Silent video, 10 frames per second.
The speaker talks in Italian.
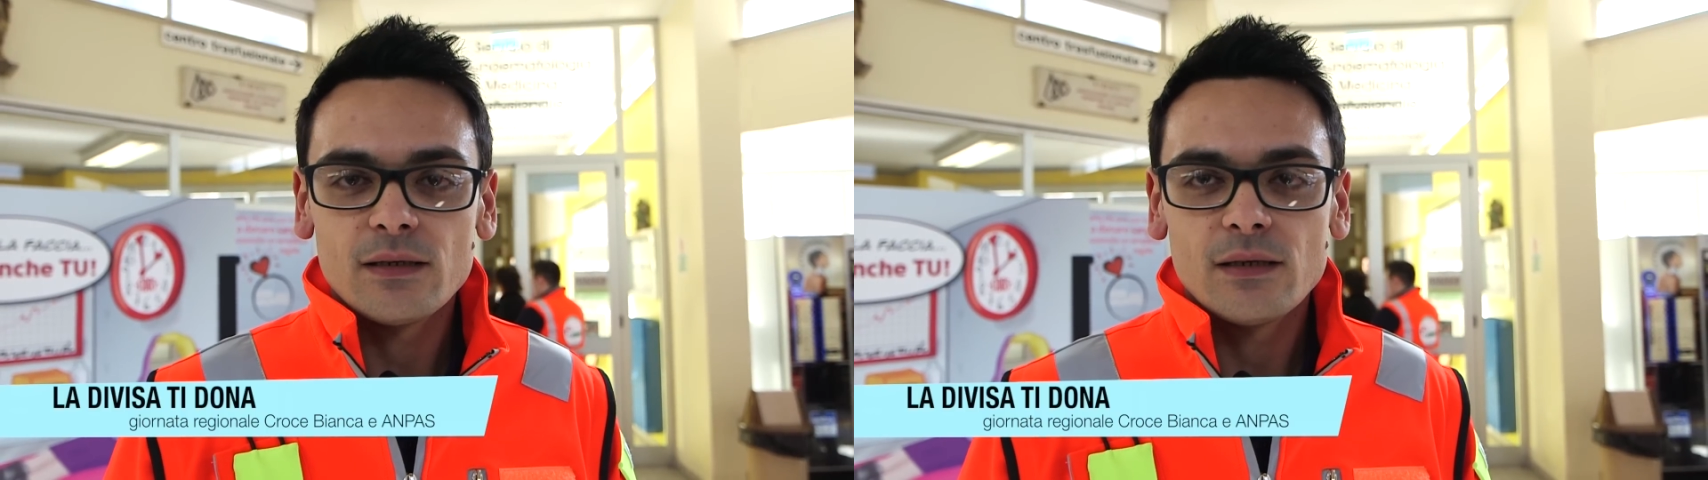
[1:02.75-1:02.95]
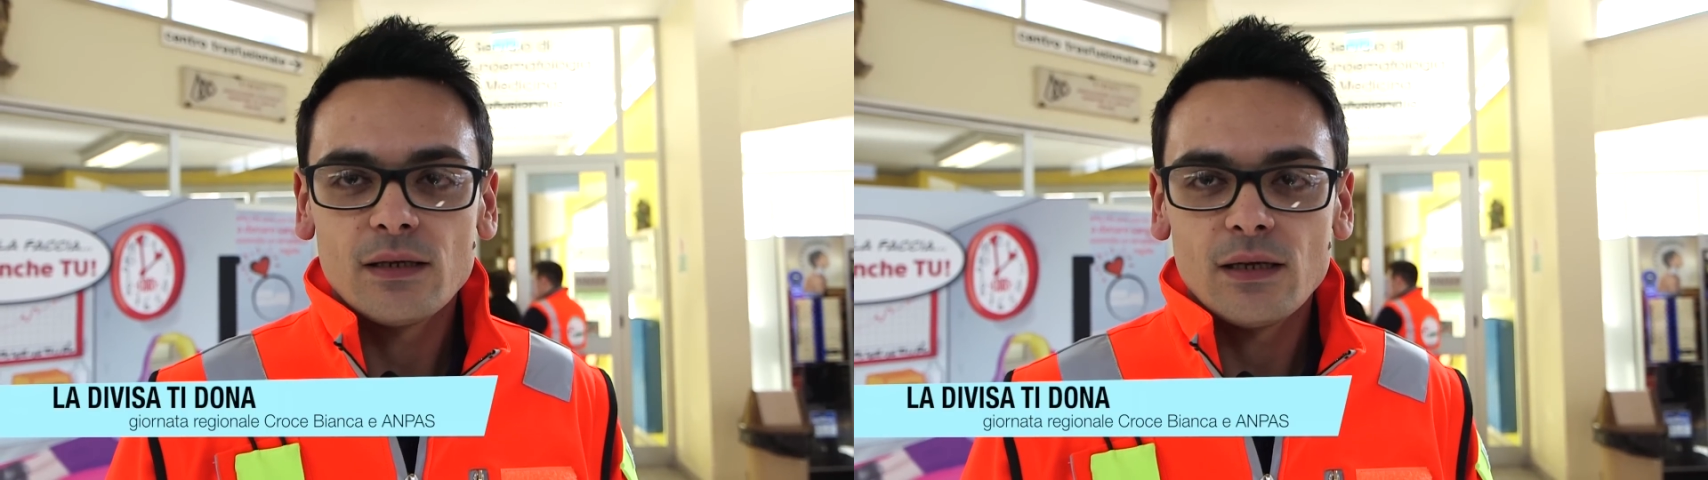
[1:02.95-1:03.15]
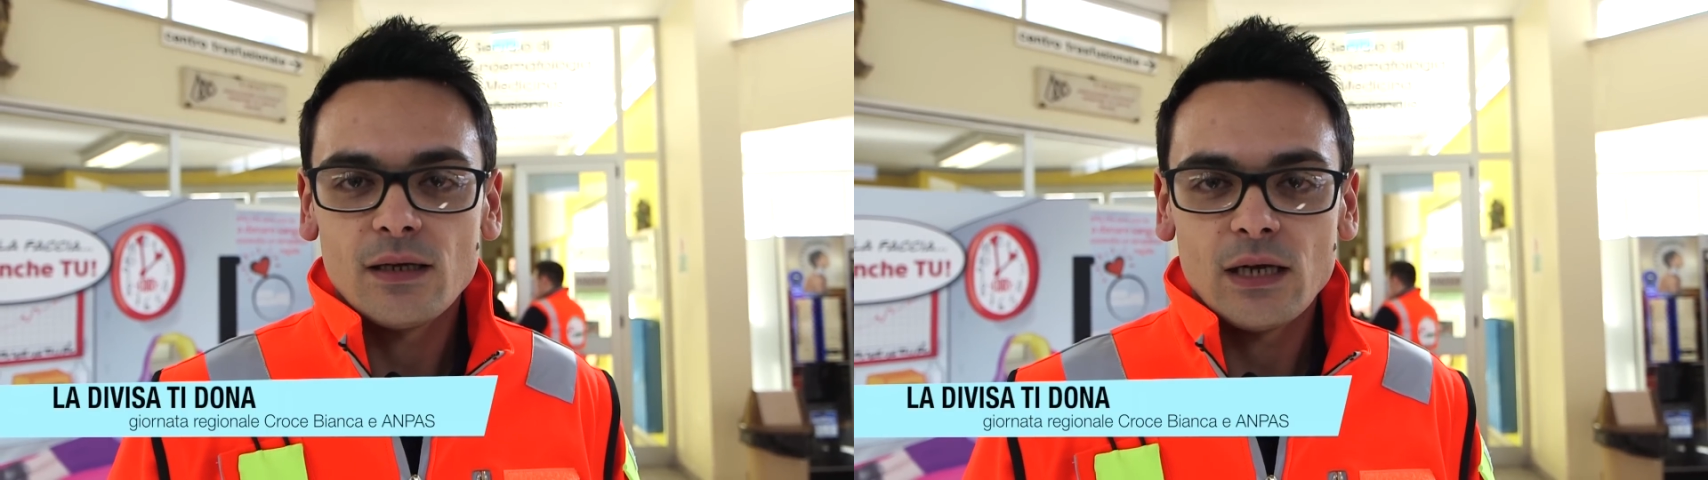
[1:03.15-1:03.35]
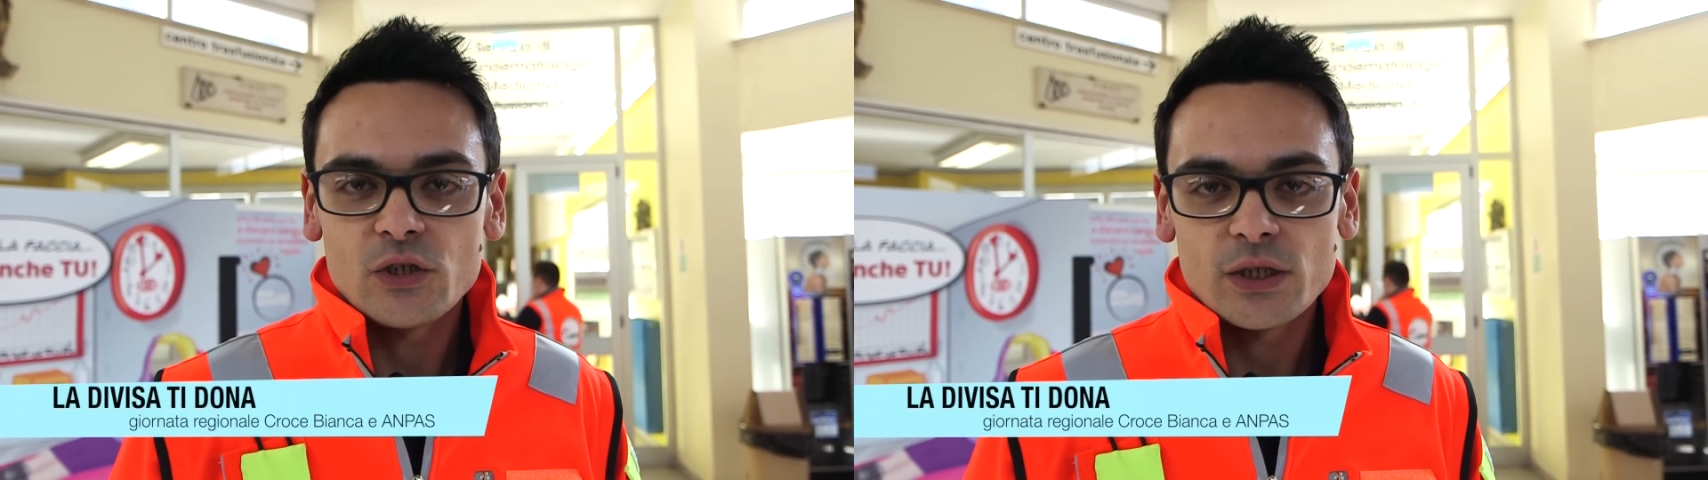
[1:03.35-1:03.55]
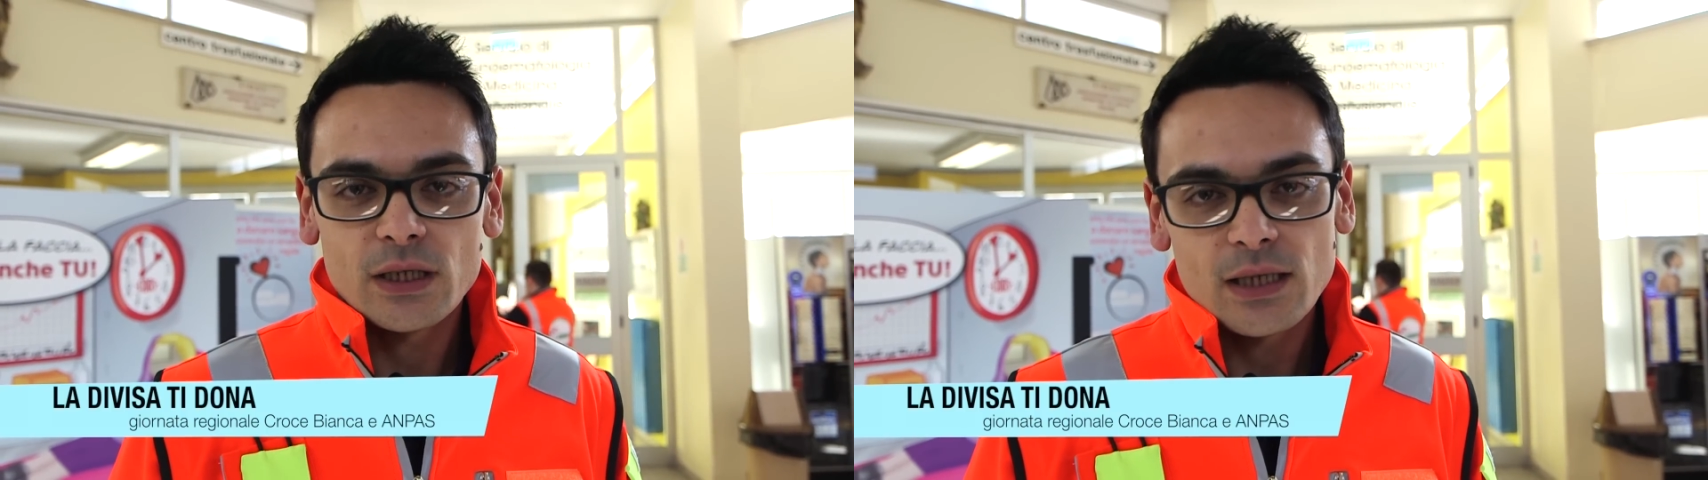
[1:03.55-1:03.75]
il,
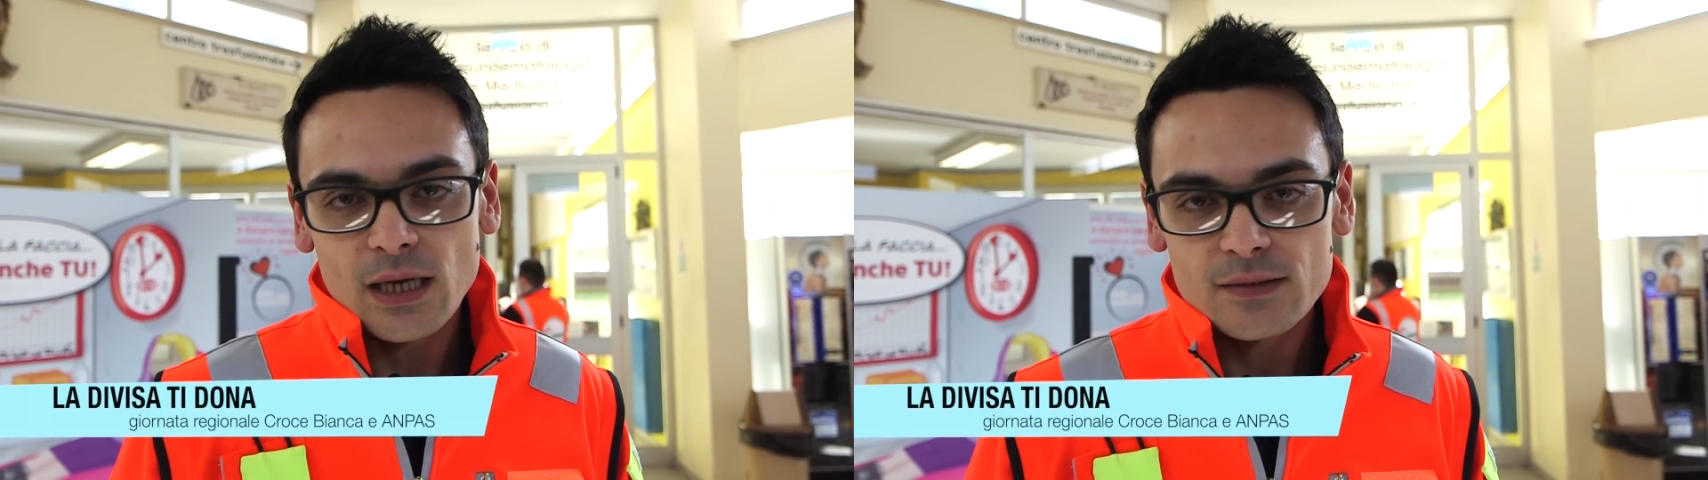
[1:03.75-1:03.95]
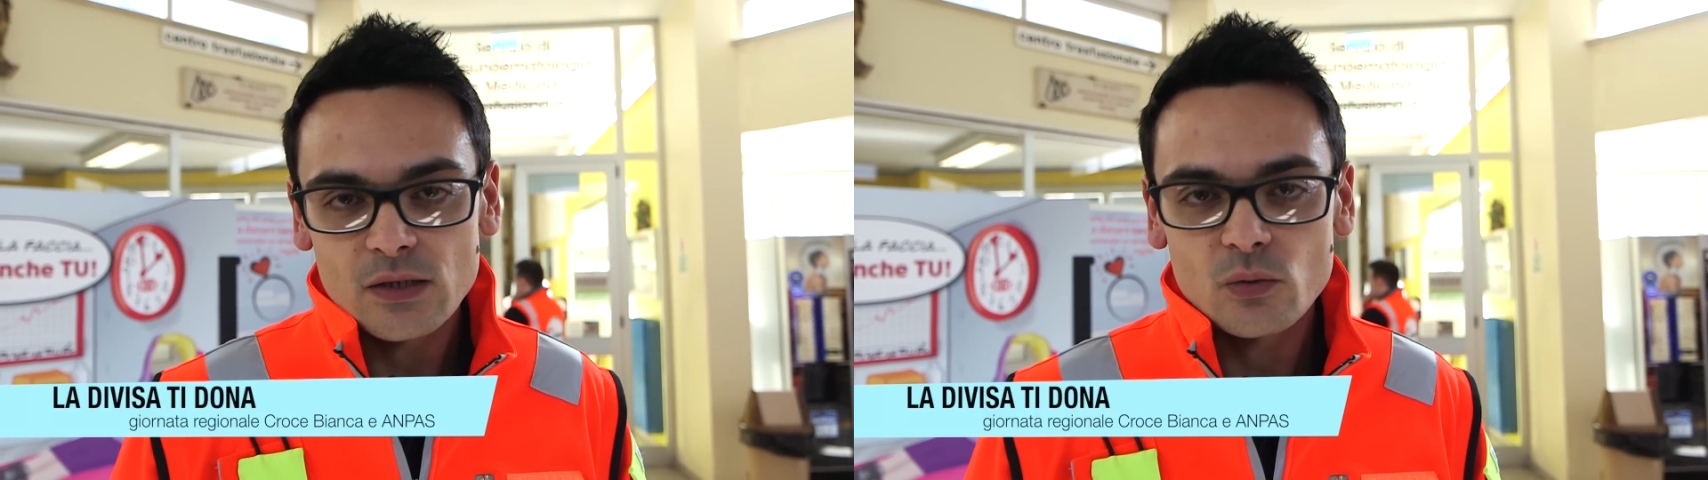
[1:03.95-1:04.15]
la cittadinanza